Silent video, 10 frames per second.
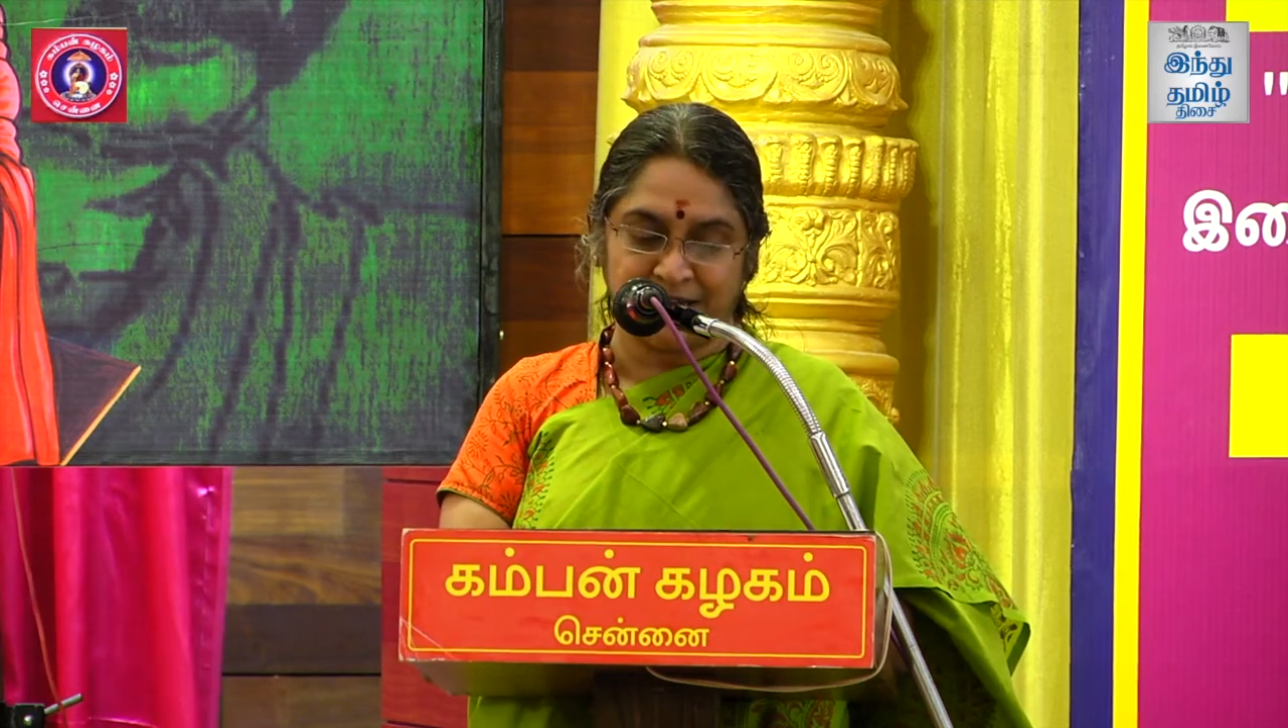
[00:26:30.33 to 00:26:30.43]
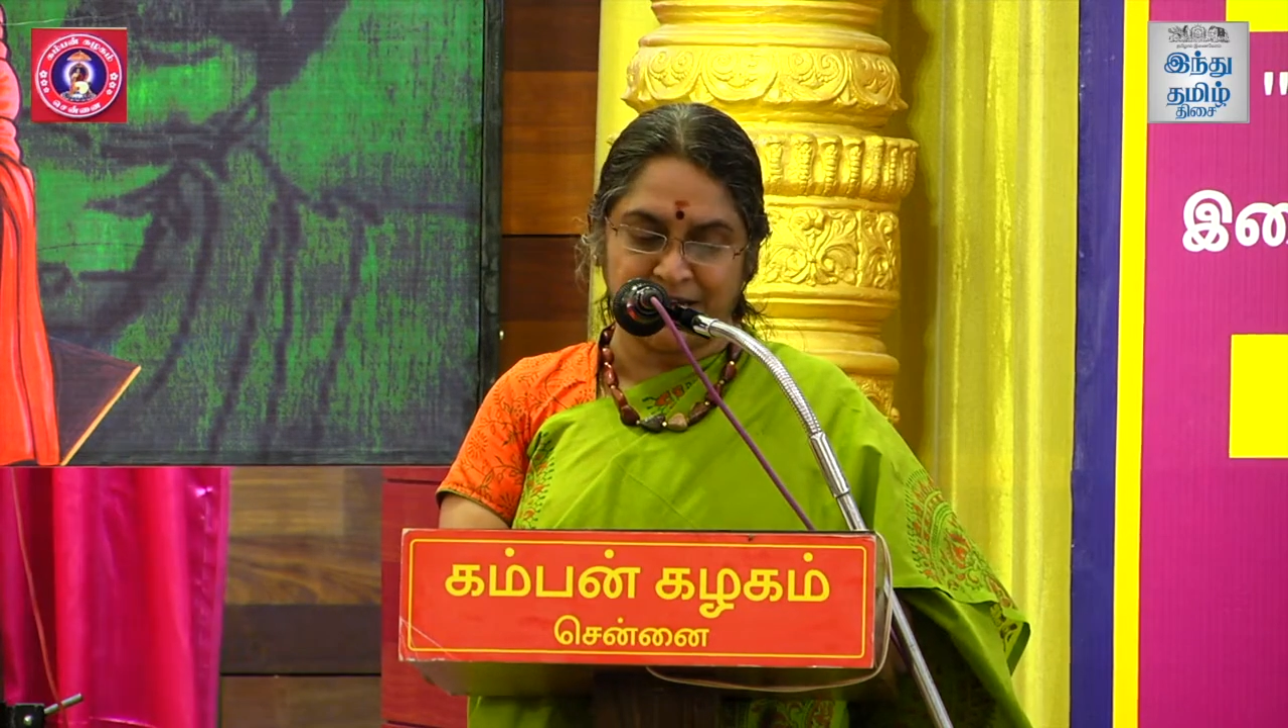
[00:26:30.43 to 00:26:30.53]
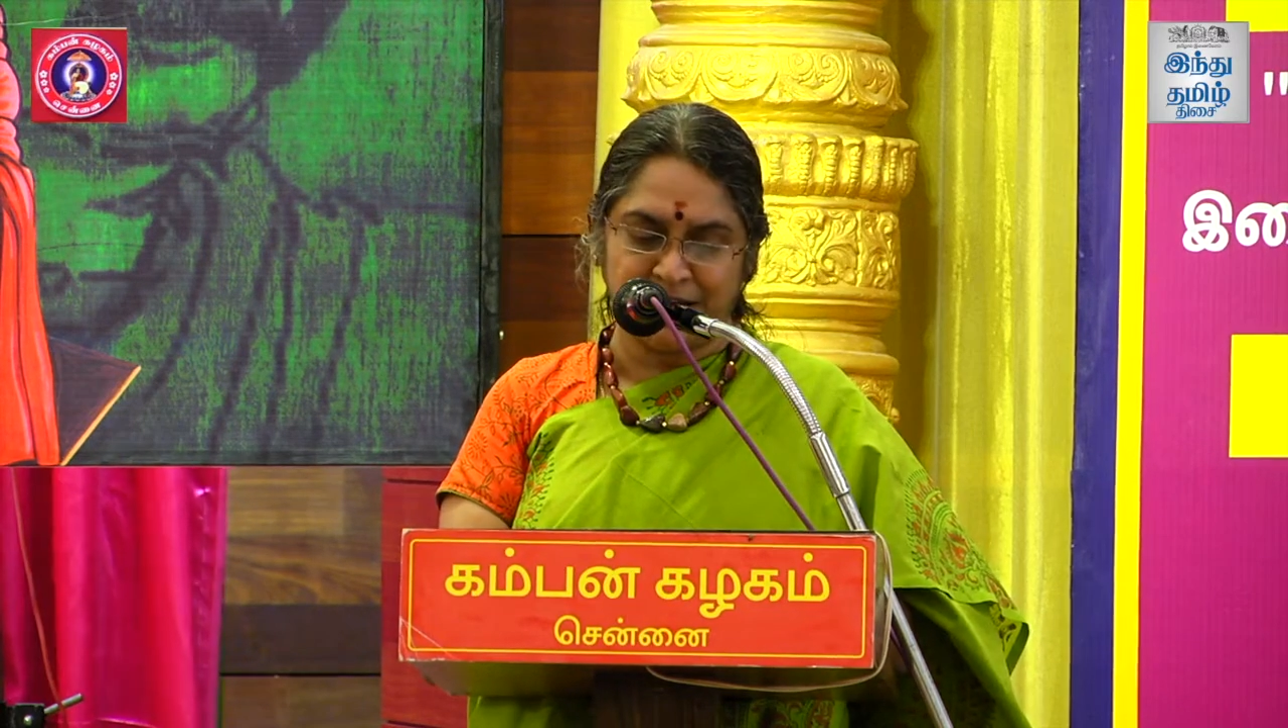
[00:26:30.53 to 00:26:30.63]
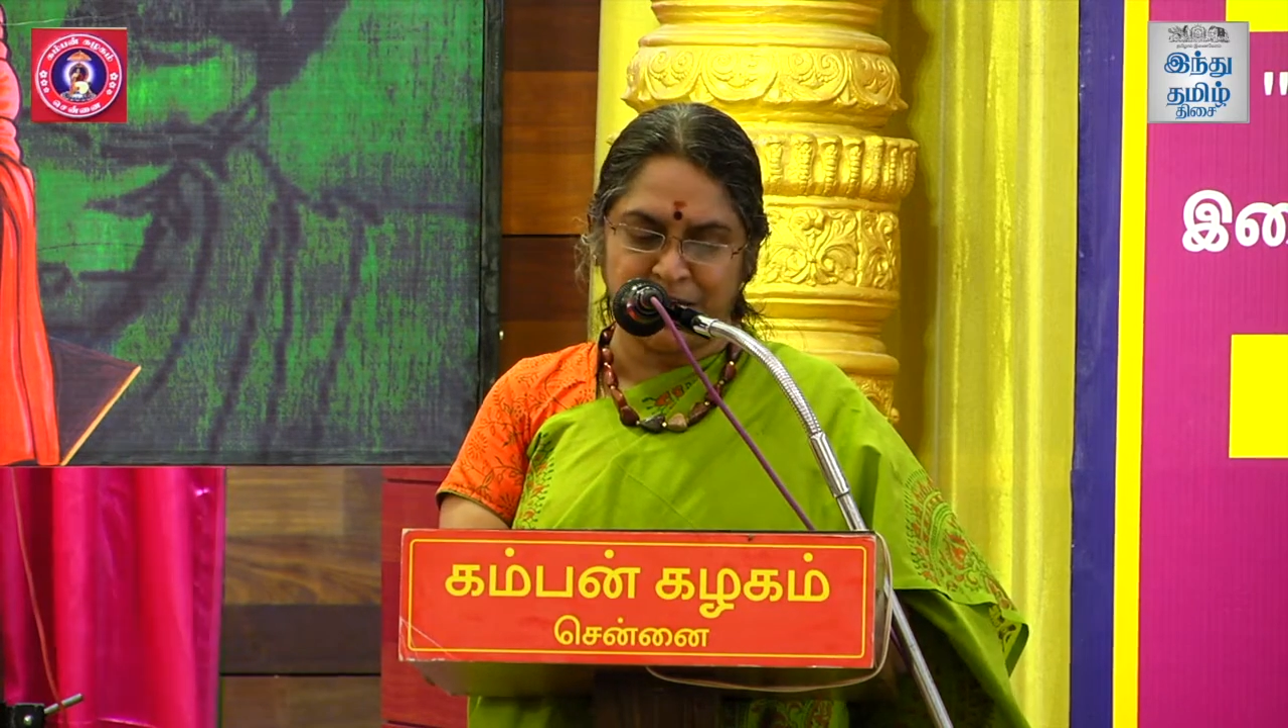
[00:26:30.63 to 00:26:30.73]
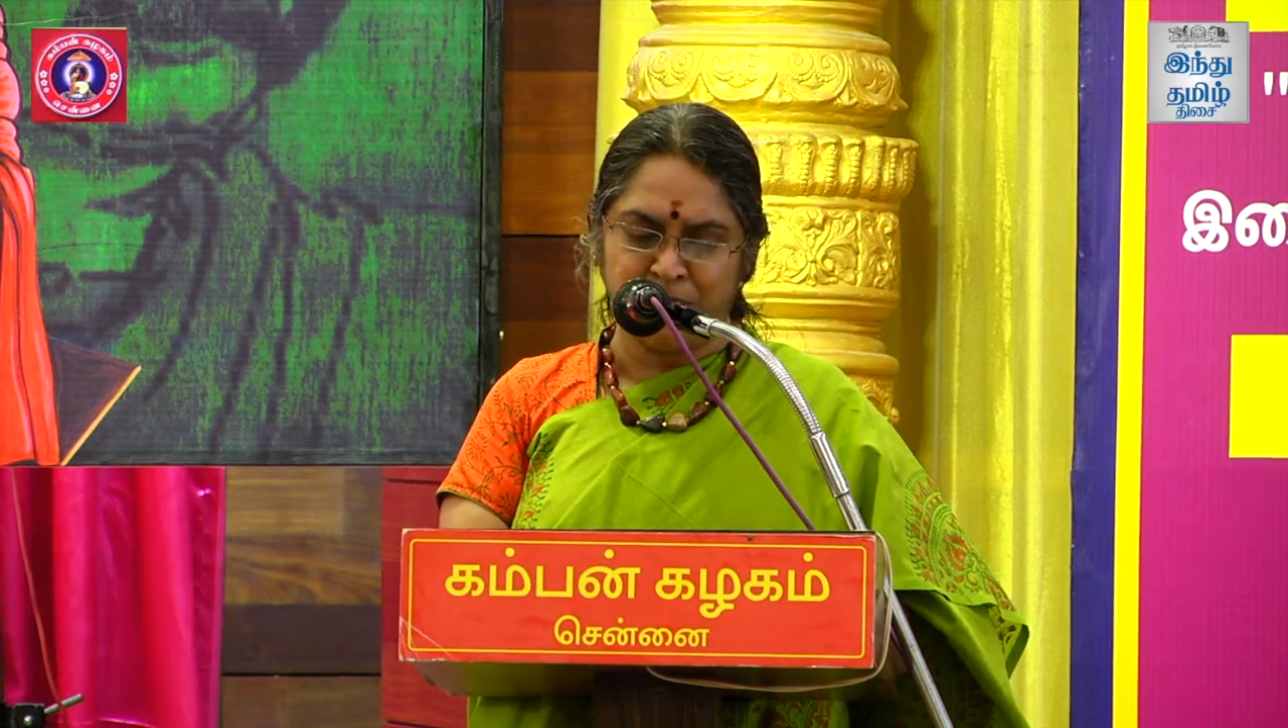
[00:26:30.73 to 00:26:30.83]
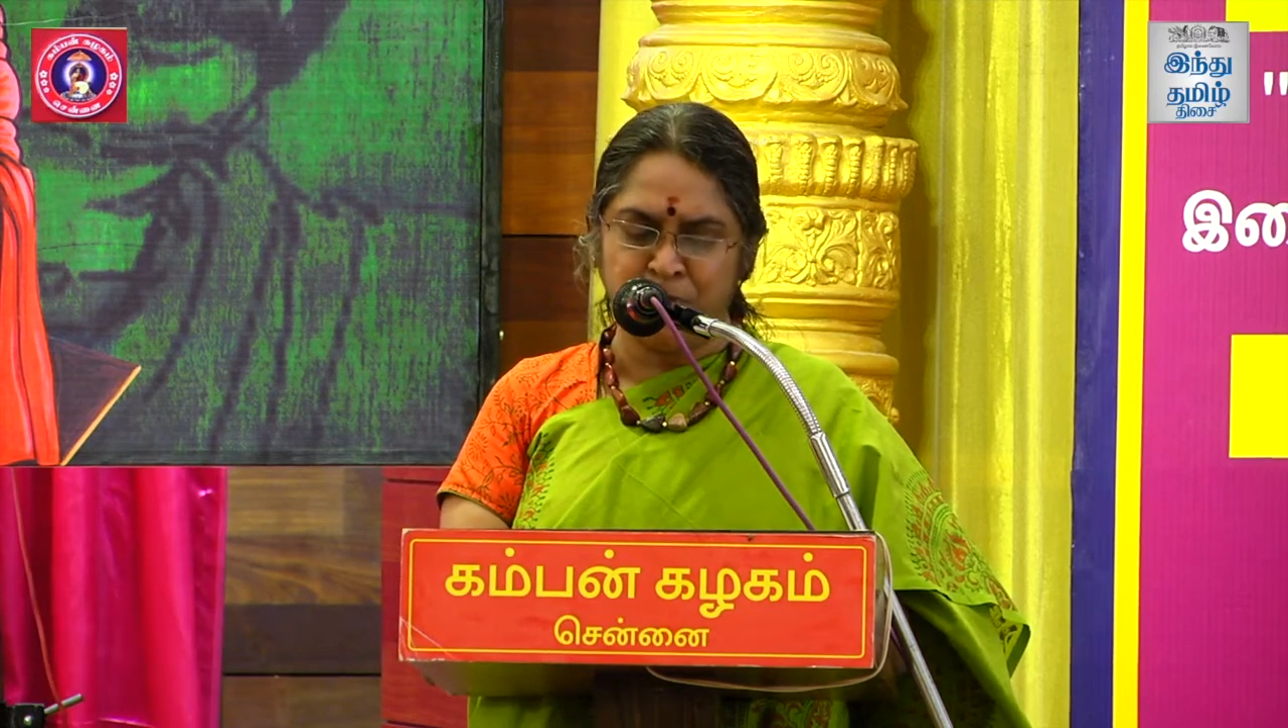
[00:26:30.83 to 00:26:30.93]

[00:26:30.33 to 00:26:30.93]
தன்னை